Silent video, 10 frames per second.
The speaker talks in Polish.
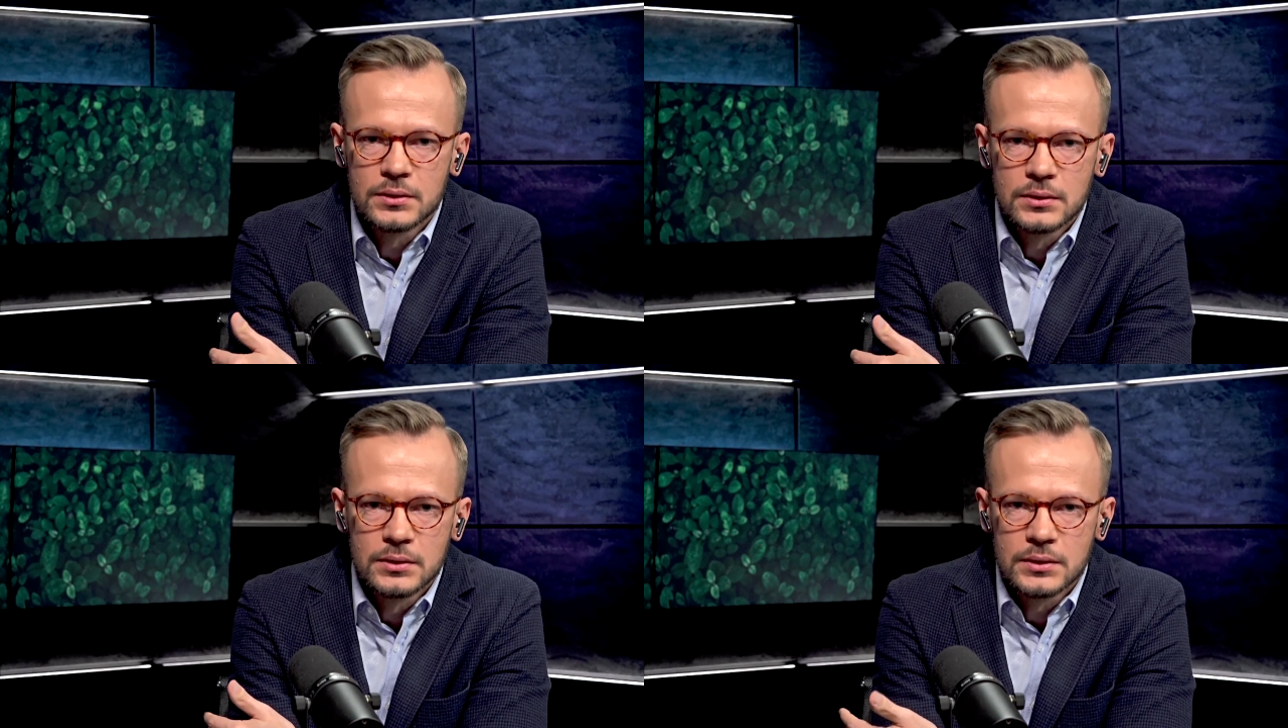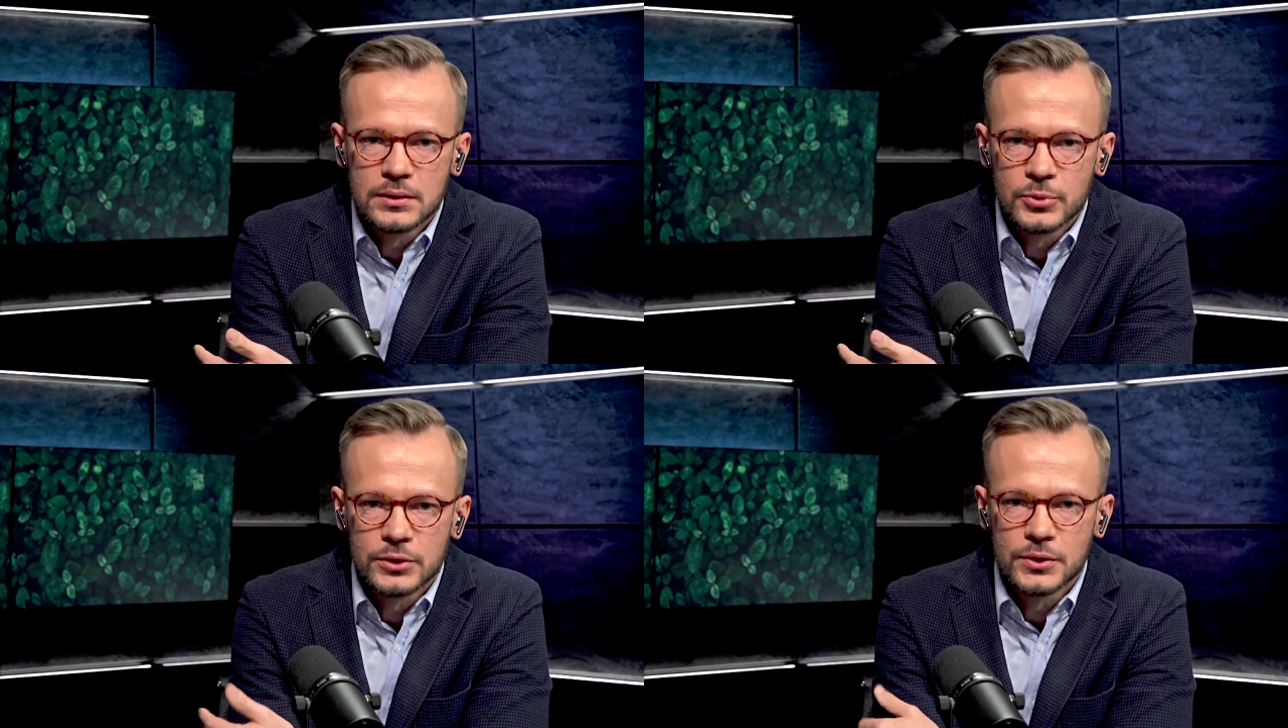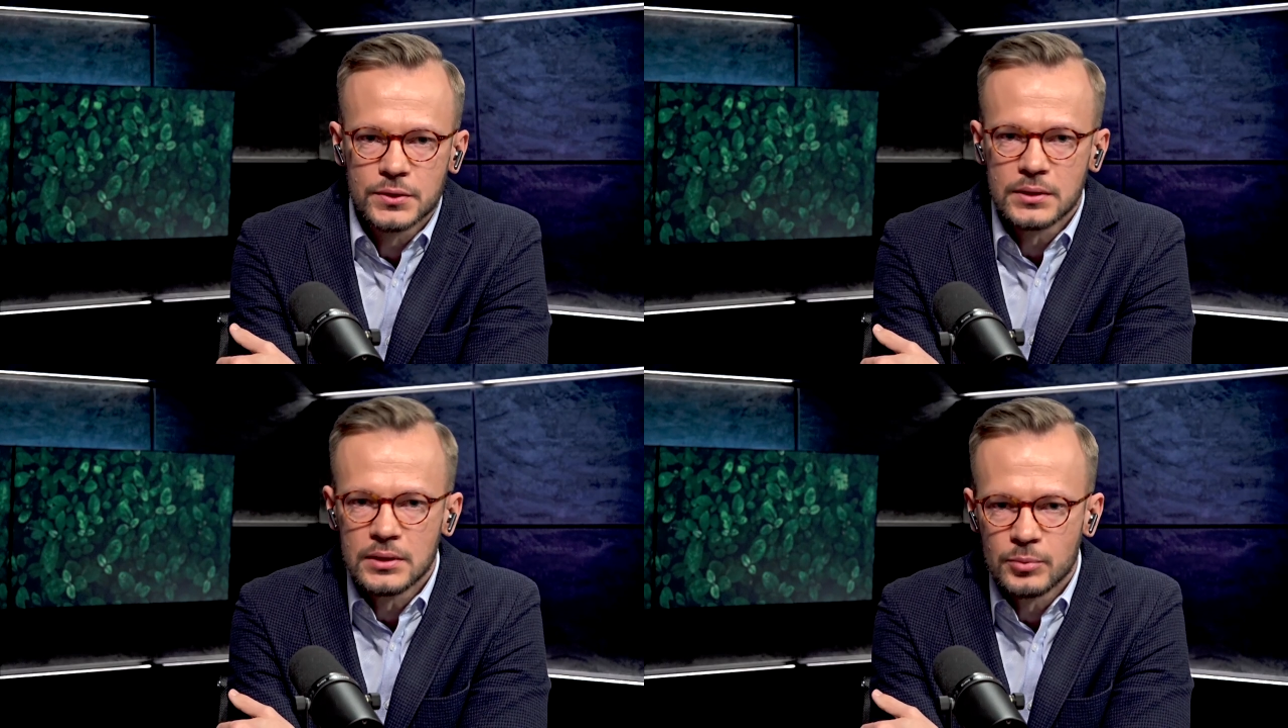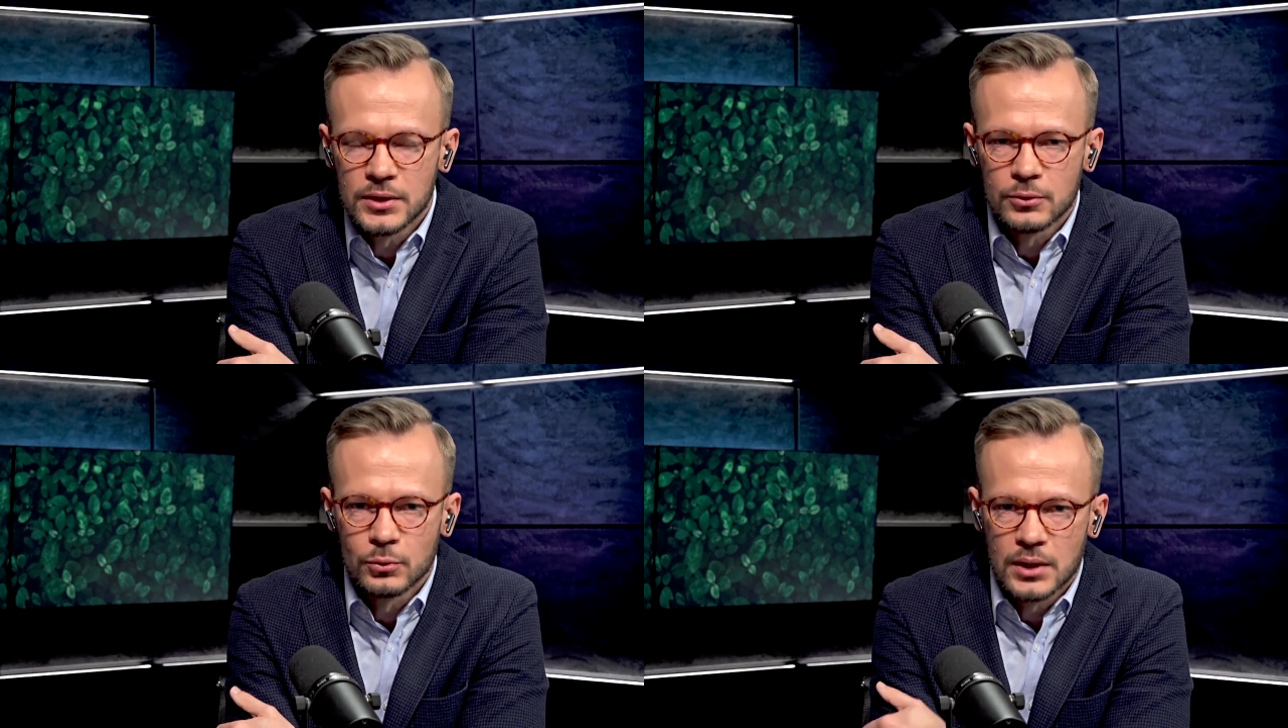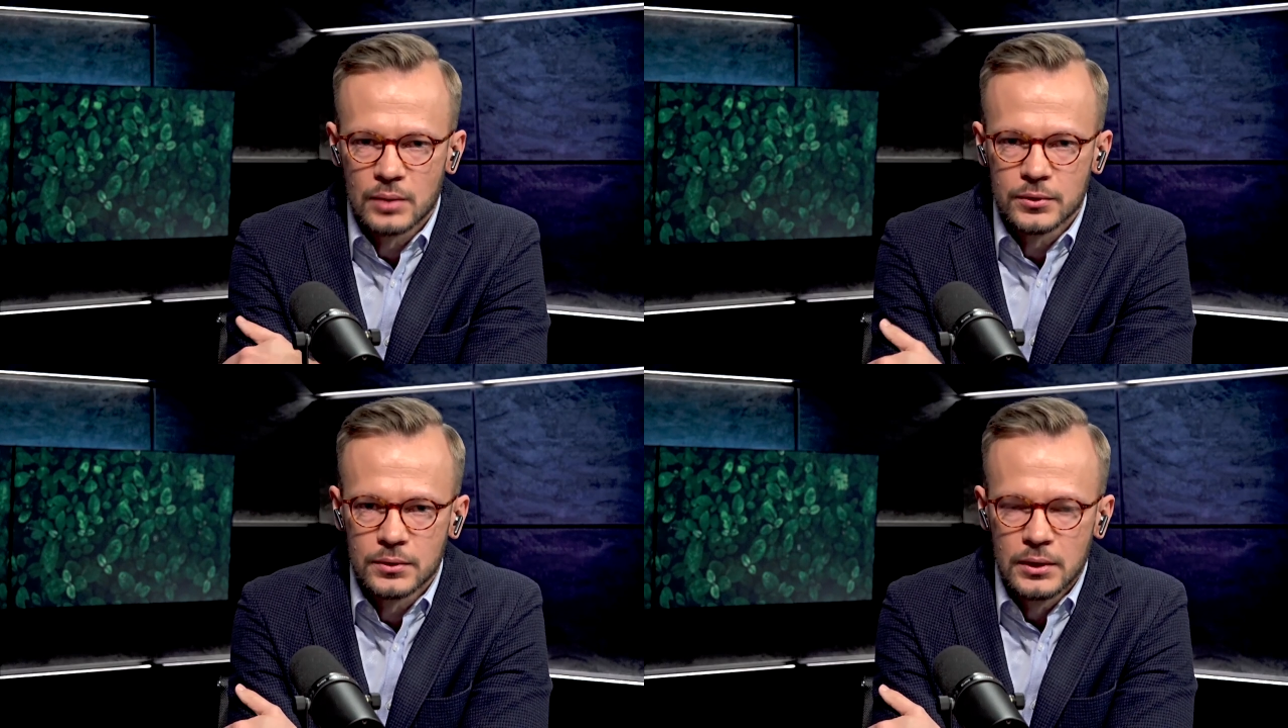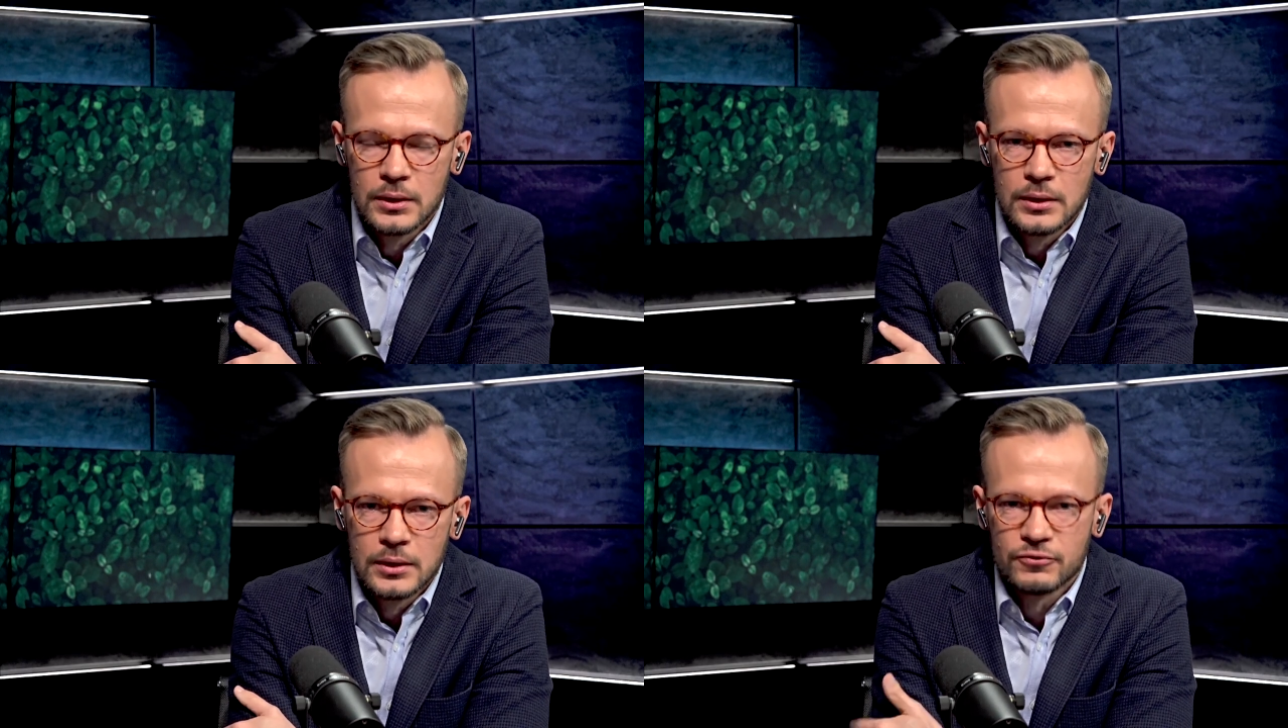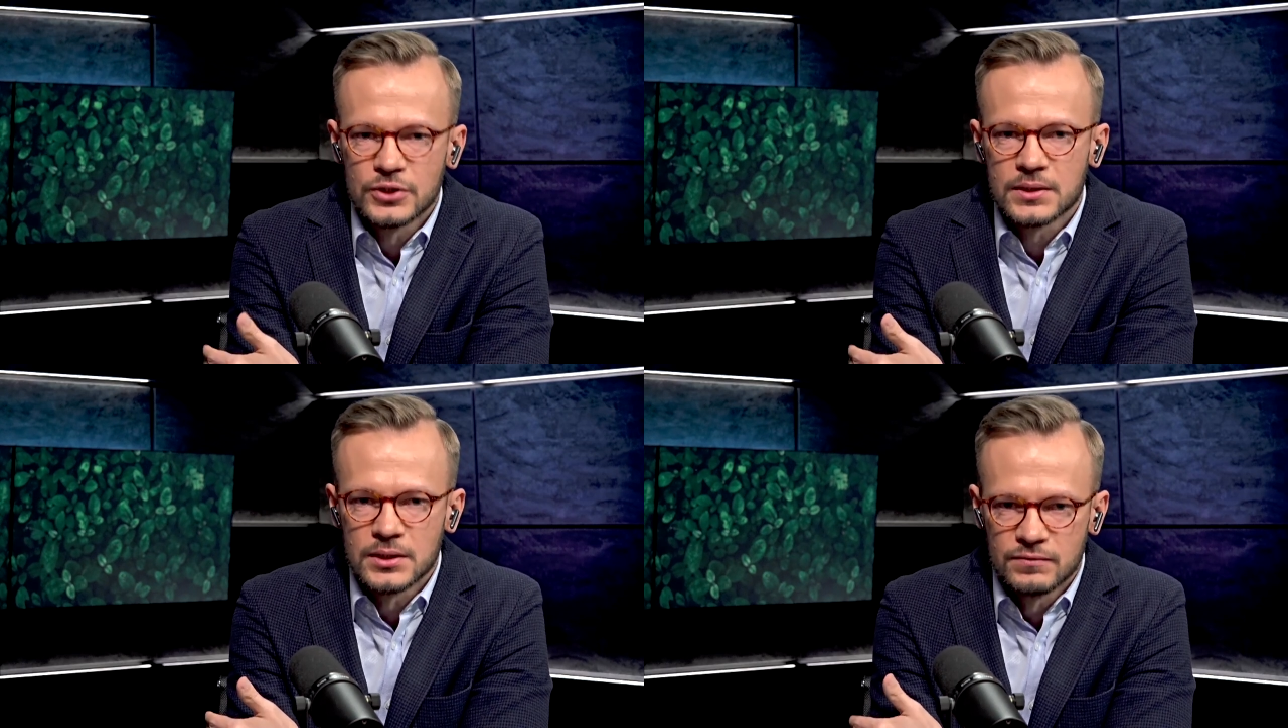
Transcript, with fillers: y, z, przecież z innymi gatunkami wszystkich